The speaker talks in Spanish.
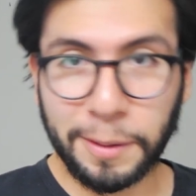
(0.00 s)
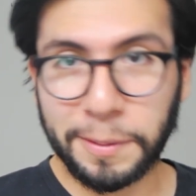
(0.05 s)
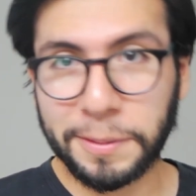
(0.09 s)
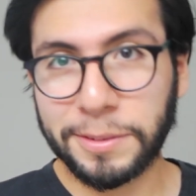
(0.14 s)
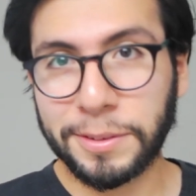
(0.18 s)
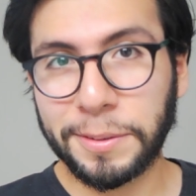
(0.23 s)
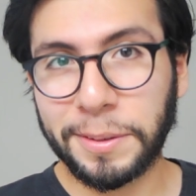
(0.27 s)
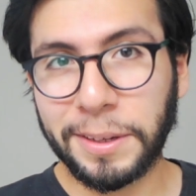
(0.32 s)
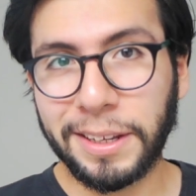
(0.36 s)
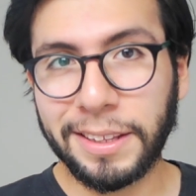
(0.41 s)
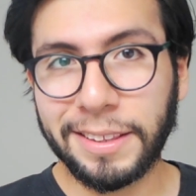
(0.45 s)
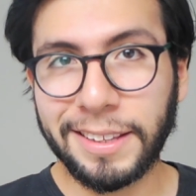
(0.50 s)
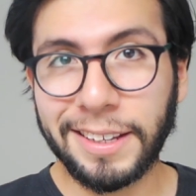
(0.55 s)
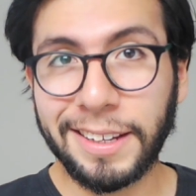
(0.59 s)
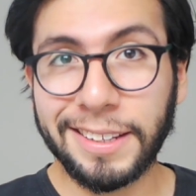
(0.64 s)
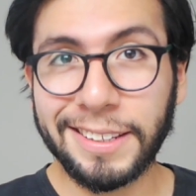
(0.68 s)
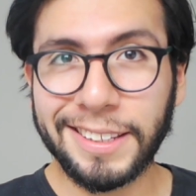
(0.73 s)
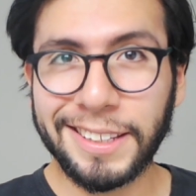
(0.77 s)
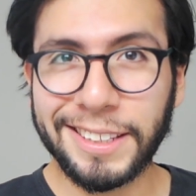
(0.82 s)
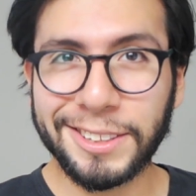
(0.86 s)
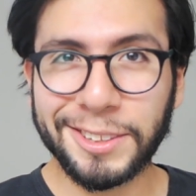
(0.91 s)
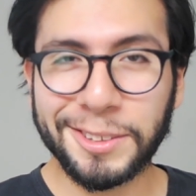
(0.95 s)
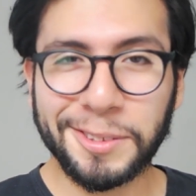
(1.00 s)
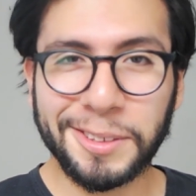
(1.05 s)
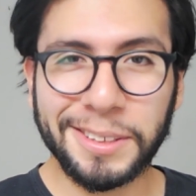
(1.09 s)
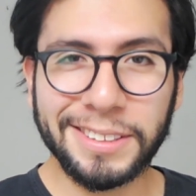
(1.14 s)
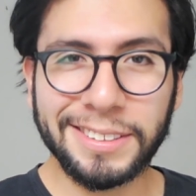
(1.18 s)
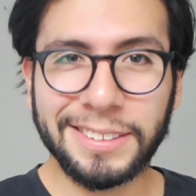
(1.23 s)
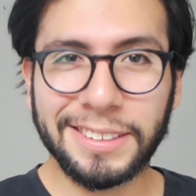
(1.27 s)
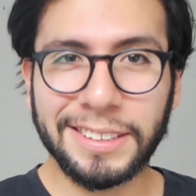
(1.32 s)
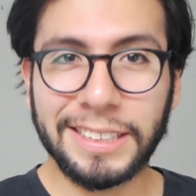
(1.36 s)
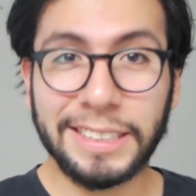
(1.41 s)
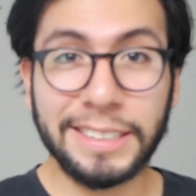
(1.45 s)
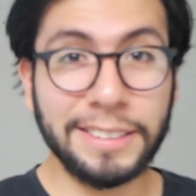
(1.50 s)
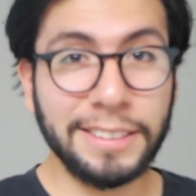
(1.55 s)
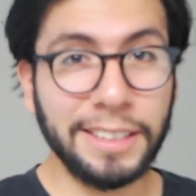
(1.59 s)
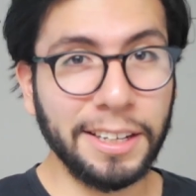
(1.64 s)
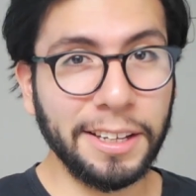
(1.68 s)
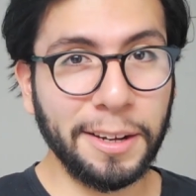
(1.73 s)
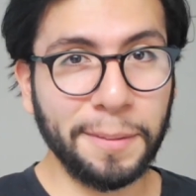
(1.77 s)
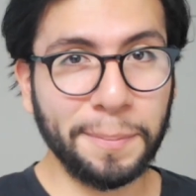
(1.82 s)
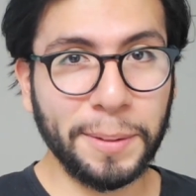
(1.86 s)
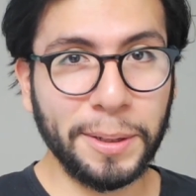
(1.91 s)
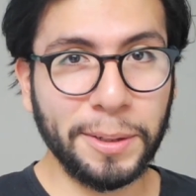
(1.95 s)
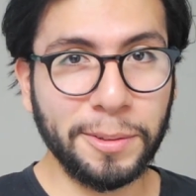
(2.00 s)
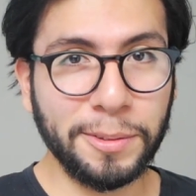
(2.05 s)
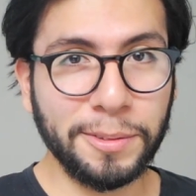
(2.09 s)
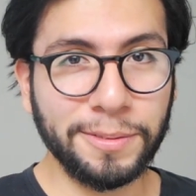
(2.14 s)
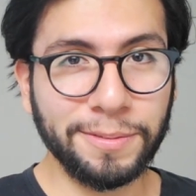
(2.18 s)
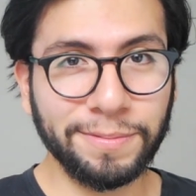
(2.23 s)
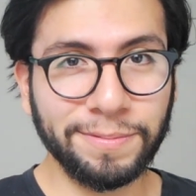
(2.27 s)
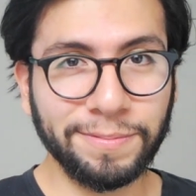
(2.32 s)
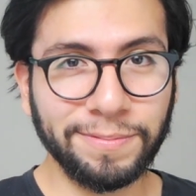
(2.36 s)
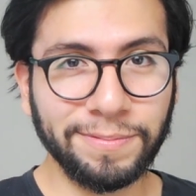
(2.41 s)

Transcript: Kevin Zabaleta y esto es Histeria del Perú.